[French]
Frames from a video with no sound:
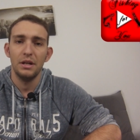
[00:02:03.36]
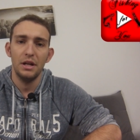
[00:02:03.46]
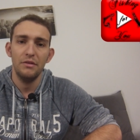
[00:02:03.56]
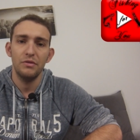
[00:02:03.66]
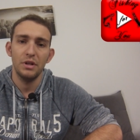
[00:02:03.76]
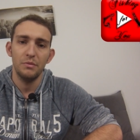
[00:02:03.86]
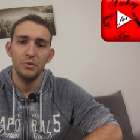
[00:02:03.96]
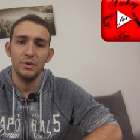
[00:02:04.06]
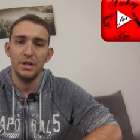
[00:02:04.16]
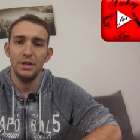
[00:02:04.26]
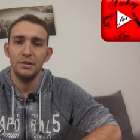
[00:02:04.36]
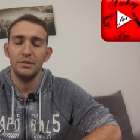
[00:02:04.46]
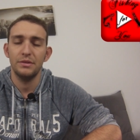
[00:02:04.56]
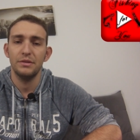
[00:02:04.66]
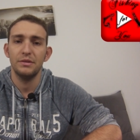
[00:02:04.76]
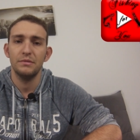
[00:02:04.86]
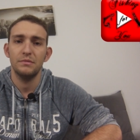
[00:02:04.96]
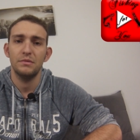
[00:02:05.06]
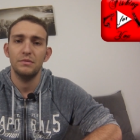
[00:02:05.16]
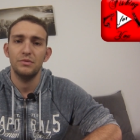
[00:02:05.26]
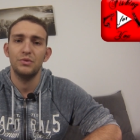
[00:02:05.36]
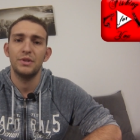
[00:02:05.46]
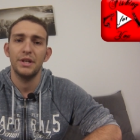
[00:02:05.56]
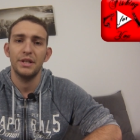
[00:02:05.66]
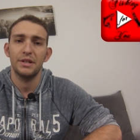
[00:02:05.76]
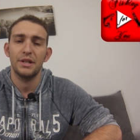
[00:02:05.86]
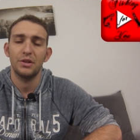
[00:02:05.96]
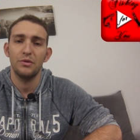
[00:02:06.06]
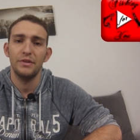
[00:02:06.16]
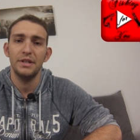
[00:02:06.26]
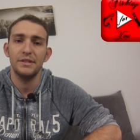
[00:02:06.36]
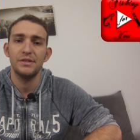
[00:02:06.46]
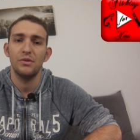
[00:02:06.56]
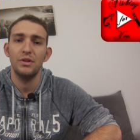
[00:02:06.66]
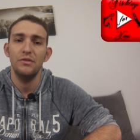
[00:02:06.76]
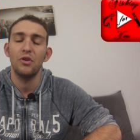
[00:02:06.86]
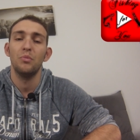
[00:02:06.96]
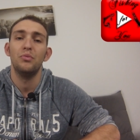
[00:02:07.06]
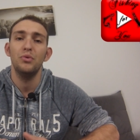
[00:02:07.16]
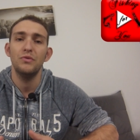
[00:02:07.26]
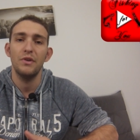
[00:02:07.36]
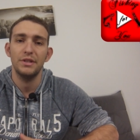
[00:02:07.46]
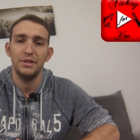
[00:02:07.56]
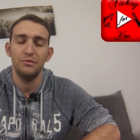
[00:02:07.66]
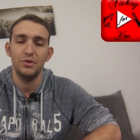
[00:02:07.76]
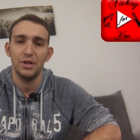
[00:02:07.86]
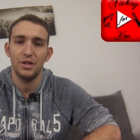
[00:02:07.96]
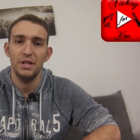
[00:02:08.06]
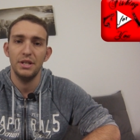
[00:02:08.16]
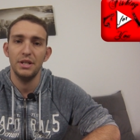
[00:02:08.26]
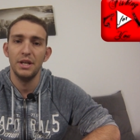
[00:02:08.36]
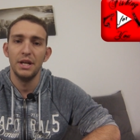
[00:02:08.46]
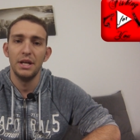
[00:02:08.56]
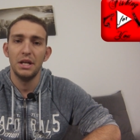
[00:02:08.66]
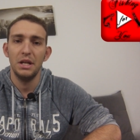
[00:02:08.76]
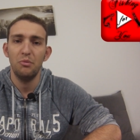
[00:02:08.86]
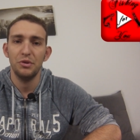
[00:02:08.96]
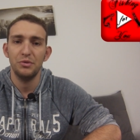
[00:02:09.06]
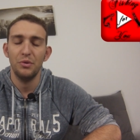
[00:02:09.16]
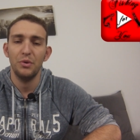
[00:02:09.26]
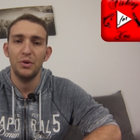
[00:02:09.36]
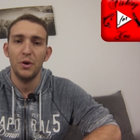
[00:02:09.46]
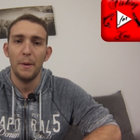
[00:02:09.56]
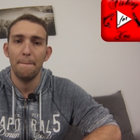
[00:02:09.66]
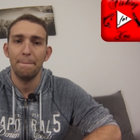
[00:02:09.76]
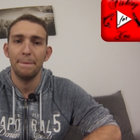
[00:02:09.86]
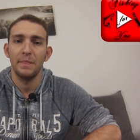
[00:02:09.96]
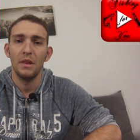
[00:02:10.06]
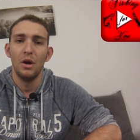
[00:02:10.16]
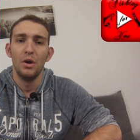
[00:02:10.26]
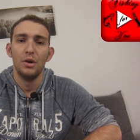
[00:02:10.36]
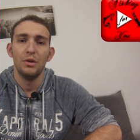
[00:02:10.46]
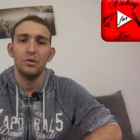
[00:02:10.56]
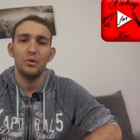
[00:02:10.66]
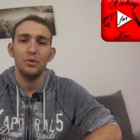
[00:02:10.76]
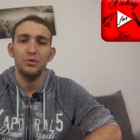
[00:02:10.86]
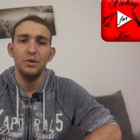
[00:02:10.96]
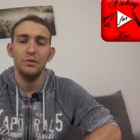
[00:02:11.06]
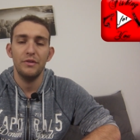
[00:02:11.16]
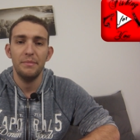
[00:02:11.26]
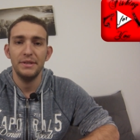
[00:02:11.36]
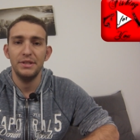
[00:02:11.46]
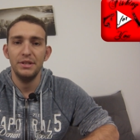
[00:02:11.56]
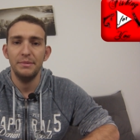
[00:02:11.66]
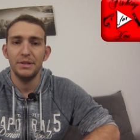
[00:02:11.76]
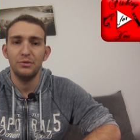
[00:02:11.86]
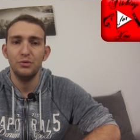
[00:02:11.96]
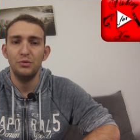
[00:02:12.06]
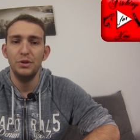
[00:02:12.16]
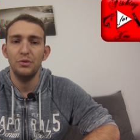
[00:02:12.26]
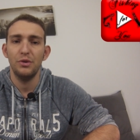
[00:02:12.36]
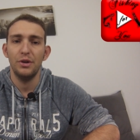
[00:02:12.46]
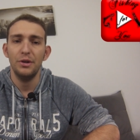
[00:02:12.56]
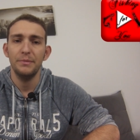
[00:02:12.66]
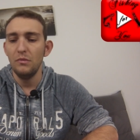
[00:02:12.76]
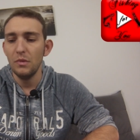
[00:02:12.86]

là, il faudra monter jusqu'à 80, 100 livres et plus, voir si vous cherchez les, poissons records. Donc ensuite, on va passer bah, tout de suite aux leurres.